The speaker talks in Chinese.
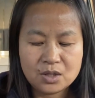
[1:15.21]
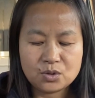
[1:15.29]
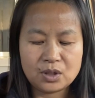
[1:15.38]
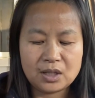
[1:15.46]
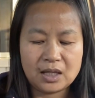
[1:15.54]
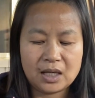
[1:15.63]

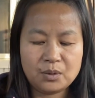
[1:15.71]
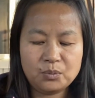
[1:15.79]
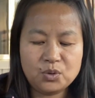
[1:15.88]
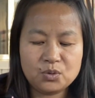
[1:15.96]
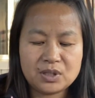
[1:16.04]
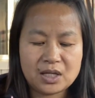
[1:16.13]
所以呢，
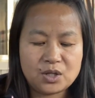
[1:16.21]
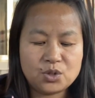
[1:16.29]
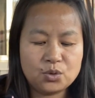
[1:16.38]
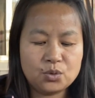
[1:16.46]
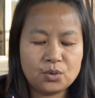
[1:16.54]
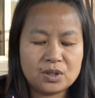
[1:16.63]
目前
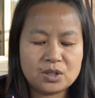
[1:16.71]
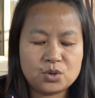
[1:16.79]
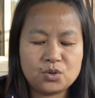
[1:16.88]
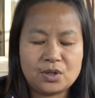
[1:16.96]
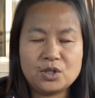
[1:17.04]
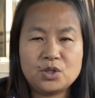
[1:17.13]
中国是
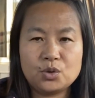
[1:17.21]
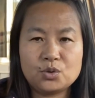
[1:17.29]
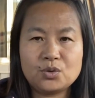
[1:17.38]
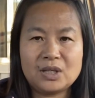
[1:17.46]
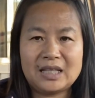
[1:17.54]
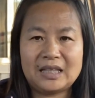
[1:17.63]
全球
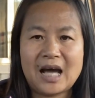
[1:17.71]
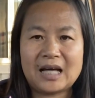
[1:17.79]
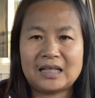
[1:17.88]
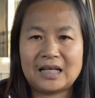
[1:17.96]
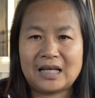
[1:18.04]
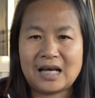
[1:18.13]
最大
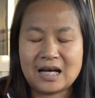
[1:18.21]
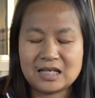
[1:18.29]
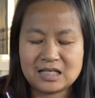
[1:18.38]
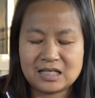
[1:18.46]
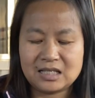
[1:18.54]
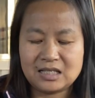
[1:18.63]
的粮
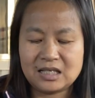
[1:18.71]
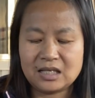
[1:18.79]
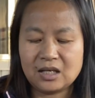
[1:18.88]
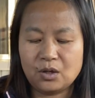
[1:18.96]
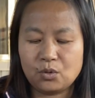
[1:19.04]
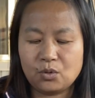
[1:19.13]
食进
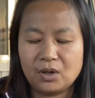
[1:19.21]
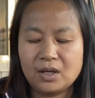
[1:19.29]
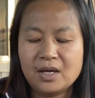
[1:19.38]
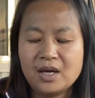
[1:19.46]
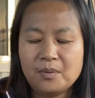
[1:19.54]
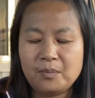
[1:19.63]
口国，
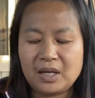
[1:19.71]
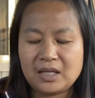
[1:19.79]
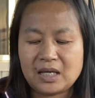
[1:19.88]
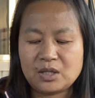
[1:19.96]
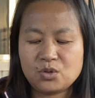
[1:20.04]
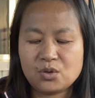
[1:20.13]
每
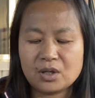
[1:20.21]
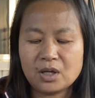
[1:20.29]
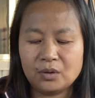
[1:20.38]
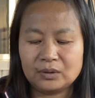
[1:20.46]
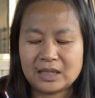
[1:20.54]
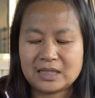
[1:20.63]
年缺
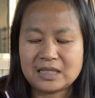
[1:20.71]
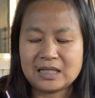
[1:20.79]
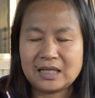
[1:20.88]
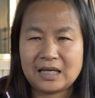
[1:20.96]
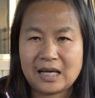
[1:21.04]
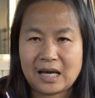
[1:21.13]
口呢，
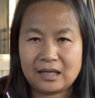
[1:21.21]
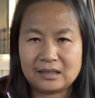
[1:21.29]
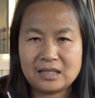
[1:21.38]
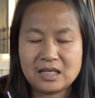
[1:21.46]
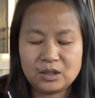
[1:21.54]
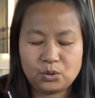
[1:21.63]
近两
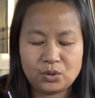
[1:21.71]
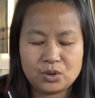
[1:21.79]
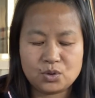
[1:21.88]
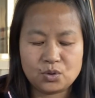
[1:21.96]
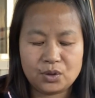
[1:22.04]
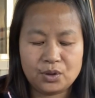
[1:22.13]
亿吨
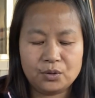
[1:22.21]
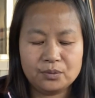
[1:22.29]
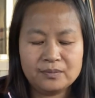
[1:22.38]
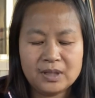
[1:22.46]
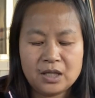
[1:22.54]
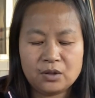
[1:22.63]
左右。
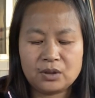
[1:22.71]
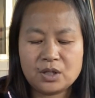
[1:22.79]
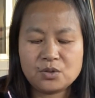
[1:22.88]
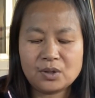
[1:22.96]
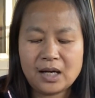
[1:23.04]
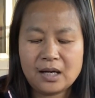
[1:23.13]
有的人
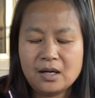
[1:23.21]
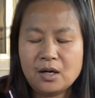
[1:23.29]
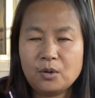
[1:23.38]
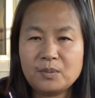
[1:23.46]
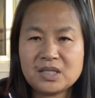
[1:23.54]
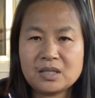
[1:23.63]
说了。
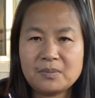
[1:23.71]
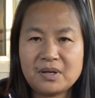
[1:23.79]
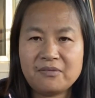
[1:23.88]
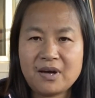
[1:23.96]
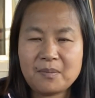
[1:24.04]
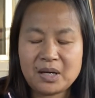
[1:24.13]
我们吃米
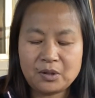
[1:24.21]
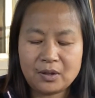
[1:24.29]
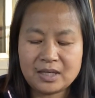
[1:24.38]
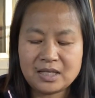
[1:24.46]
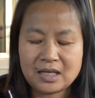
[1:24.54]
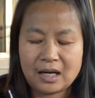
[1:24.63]
饭、馒头
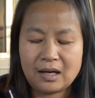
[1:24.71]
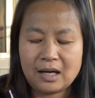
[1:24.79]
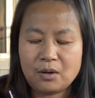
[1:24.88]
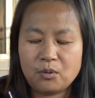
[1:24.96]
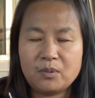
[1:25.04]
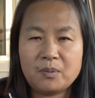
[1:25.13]
很少
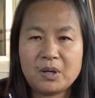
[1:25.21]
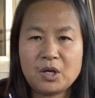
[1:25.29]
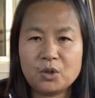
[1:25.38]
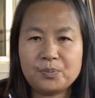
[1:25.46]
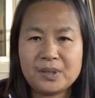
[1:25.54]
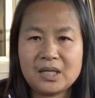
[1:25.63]
啊，我们没
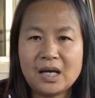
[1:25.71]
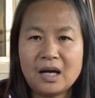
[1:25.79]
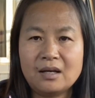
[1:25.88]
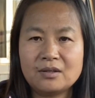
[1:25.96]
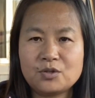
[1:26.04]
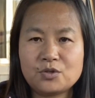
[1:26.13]
有必
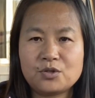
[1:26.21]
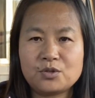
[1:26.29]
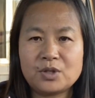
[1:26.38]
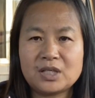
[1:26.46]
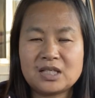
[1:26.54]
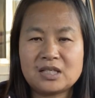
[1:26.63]
要就是
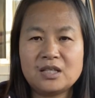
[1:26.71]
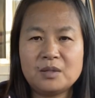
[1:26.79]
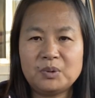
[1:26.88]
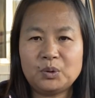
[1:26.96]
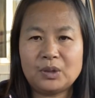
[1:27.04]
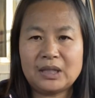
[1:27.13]
说吃那
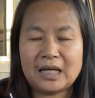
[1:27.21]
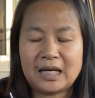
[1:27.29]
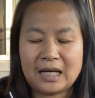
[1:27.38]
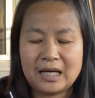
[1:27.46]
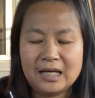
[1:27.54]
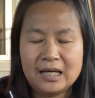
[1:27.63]
么多
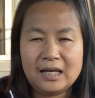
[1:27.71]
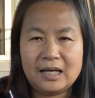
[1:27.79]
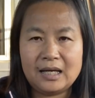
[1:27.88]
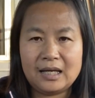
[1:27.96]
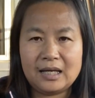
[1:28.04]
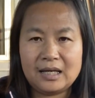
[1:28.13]
的
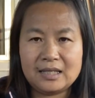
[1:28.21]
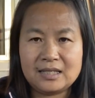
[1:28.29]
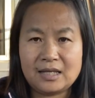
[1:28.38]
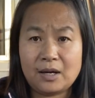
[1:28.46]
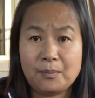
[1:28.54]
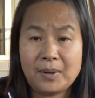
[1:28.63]
呃
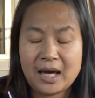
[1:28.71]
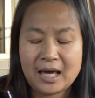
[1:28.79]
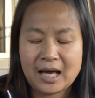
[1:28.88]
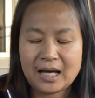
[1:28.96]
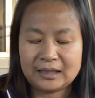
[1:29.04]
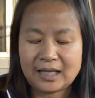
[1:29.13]
小麦
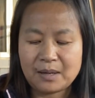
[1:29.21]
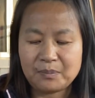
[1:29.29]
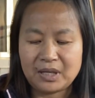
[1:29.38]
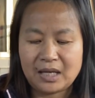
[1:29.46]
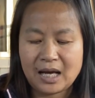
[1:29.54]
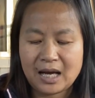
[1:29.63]
呀、大
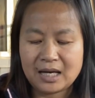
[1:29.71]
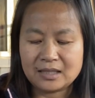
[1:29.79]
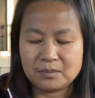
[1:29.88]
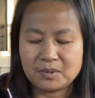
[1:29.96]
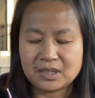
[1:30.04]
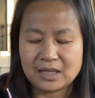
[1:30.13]
米呀
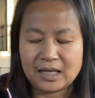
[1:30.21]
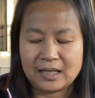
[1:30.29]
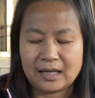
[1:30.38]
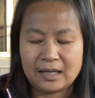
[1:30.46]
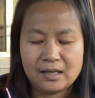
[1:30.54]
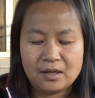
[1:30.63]
什么之类
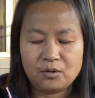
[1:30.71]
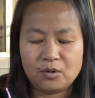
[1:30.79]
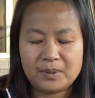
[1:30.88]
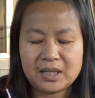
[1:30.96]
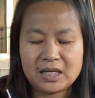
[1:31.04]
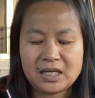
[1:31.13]
的。我
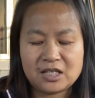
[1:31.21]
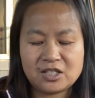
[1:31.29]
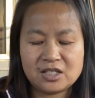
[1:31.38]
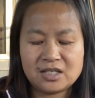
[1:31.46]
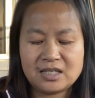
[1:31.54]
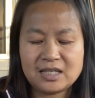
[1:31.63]
们可以
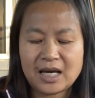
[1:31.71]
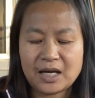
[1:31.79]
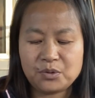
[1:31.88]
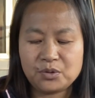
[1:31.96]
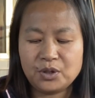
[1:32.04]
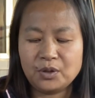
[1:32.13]
吃鸡鸭
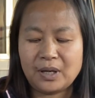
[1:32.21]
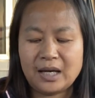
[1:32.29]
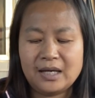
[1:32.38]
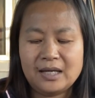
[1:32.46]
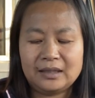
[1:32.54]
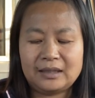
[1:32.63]
鱼肉
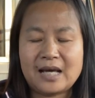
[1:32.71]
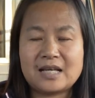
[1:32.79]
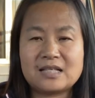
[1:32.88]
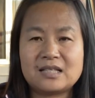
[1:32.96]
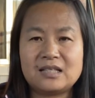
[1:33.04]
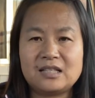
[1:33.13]
啊，但
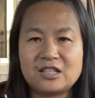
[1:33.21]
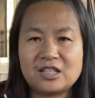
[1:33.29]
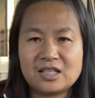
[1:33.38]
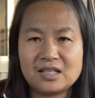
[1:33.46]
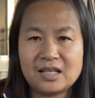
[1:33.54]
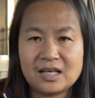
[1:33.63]
是你
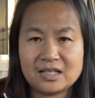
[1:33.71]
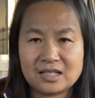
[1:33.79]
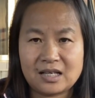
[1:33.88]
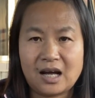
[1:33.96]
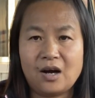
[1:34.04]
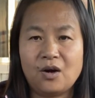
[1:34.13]
吃的
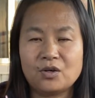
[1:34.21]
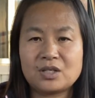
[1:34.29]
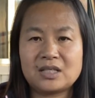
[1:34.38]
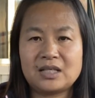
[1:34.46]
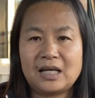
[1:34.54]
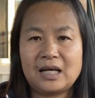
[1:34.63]
少，
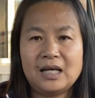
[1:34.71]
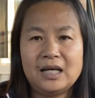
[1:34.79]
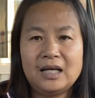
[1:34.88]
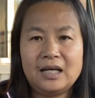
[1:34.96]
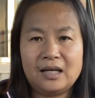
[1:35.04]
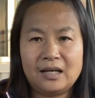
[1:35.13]
吃的
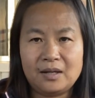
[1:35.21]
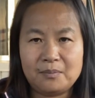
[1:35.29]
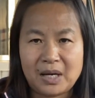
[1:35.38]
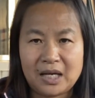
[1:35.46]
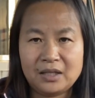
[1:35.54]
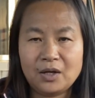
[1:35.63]
呃
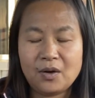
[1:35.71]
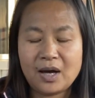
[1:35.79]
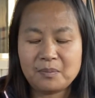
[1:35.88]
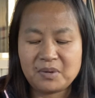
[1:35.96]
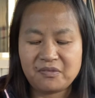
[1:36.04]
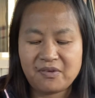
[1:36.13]
馒头啊、
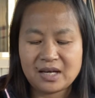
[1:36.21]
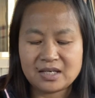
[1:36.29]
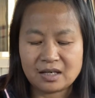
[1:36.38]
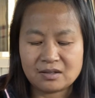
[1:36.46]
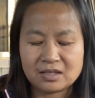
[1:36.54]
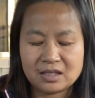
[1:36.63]
米饭
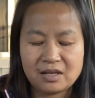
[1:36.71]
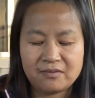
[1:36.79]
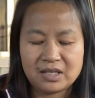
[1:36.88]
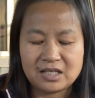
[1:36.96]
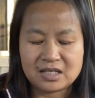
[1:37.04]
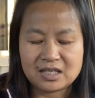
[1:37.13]
少，是因
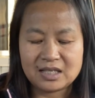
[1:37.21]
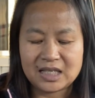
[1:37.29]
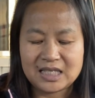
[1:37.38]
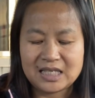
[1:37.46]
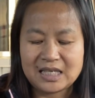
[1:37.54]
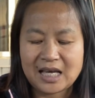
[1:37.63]
为你吃的
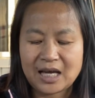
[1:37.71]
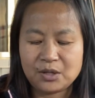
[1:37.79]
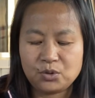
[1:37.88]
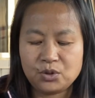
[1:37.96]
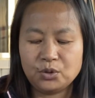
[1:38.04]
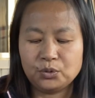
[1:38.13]
鸡鸭
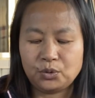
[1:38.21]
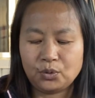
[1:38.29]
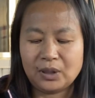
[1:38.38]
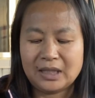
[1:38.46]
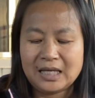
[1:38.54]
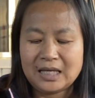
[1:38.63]
鱼肉
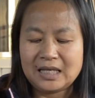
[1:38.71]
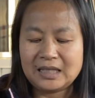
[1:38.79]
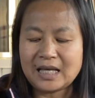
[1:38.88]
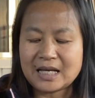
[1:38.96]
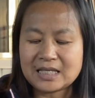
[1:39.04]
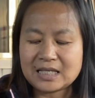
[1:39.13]
多。一
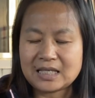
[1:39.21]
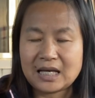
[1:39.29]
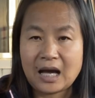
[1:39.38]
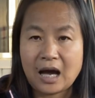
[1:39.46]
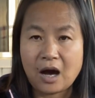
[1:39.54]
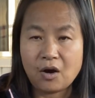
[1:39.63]
旦这些
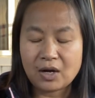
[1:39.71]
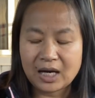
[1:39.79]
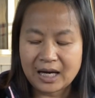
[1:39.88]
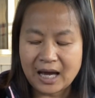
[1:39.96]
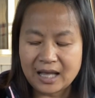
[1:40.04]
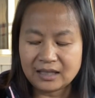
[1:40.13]
蚝
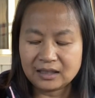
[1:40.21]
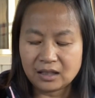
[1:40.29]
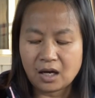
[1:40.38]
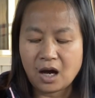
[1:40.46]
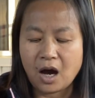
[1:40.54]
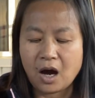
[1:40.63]
干、
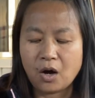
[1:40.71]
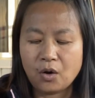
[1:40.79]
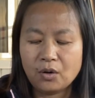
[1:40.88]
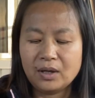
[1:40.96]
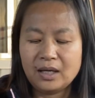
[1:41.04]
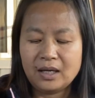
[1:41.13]

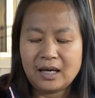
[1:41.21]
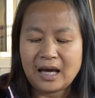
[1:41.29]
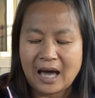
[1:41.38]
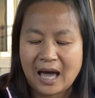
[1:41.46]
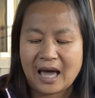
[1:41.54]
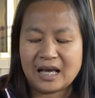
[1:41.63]
蚝
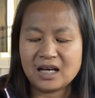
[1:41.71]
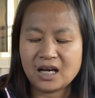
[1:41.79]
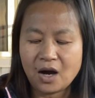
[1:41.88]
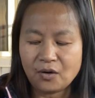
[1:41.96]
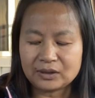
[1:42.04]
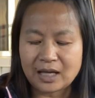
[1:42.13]
含
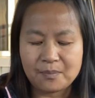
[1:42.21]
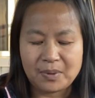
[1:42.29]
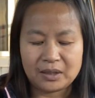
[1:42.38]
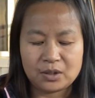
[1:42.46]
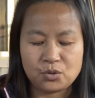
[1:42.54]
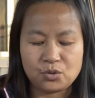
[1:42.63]
高蛋
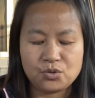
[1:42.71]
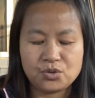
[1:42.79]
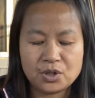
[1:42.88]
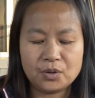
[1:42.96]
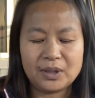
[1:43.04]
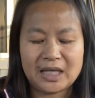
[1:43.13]
白的鱼
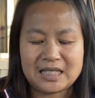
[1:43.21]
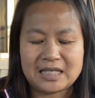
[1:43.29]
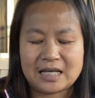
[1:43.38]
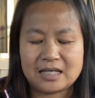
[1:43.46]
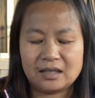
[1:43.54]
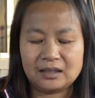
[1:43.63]
肉类
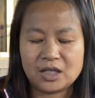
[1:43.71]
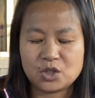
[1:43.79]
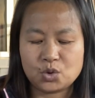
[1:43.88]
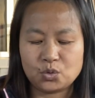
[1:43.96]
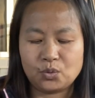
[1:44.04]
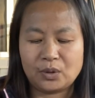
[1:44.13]
减少，那
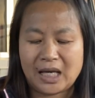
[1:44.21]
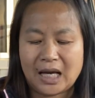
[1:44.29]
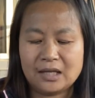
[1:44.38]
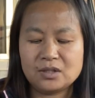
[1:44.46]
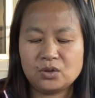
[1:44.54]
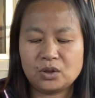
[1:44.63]
主
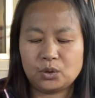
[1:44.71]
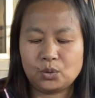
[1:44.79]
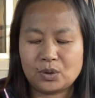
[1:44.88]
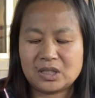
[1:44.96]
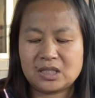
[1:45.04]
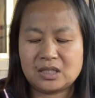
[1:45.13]
粮就得
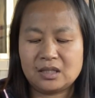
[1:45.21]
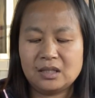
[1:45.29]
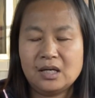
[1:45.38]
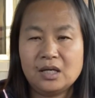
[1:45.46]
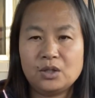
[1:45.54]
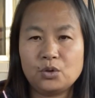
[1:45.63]
多吃。
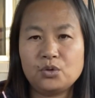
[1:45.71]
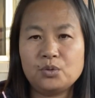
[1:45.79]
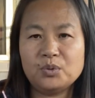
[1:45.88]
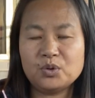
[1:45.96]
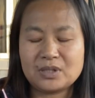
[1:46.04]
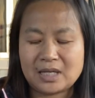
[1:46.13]
由于
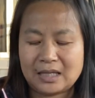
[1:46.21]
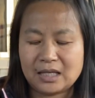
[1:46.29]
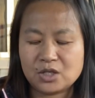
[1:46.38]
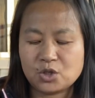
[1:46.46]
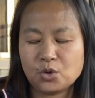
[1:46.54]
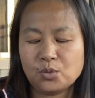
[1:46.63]
目前呢，
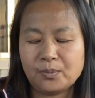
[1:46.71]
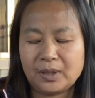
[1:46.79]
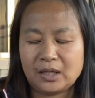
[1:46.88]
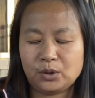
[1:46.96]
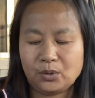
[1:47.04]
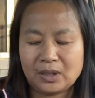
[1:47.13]
中
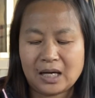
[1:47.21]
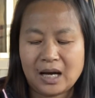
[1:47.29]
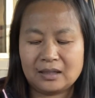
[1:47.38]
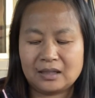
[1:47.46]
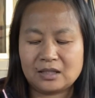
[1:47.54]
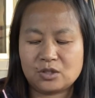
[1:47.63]
美对
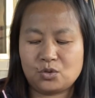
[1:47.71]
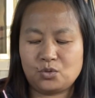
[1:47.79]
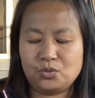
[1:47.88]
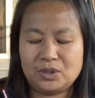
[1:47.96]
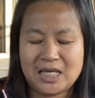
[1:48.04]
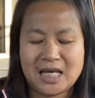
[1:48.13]
抗呢
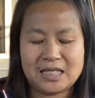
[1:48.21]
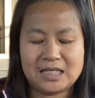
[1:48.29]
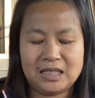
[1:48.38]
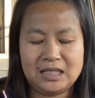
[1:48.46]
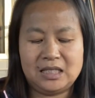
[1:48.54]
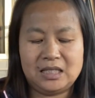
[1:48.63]
逐渐
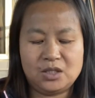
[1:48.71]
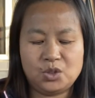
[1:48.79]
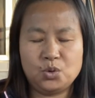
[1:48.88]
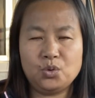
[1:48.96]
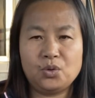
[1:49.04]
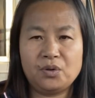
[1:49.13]
升级，
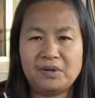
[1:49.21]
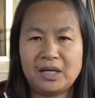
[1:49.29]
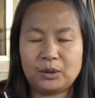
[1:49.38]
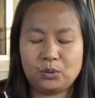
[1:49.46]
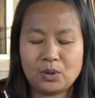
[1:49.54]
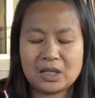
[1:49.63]
中国为
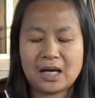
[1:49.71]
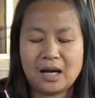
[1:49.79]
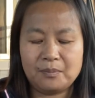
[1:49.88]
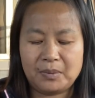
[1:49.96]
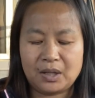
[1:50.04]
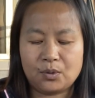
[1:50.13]
了对
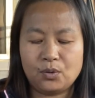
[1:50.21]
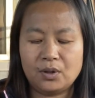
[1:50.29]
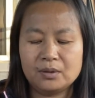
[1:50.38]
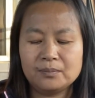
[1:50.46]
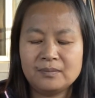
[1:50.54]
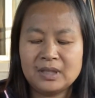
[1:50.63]
抗美国。